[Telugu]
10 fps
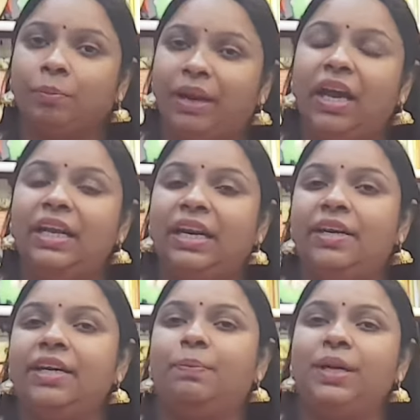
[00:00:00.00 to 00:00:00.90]
మళ్ళీ
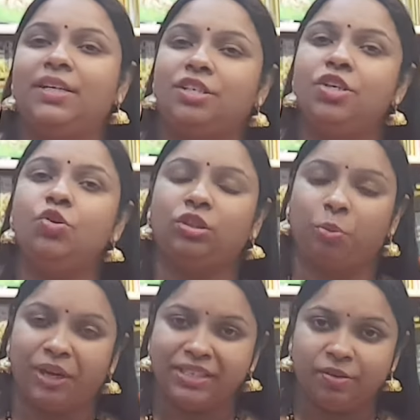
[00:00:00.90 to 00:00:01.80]
ఇలాంటి అప్డేట్స్ని కొత్త
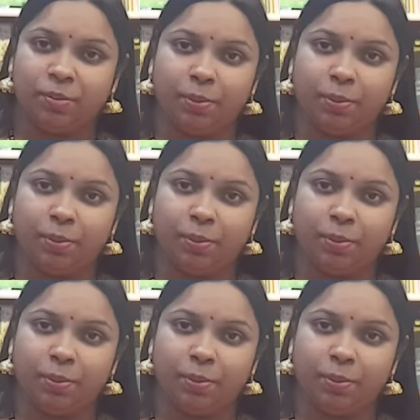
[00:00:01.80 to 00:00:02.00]
ప్రొడక్ట్స్ ఏమైనా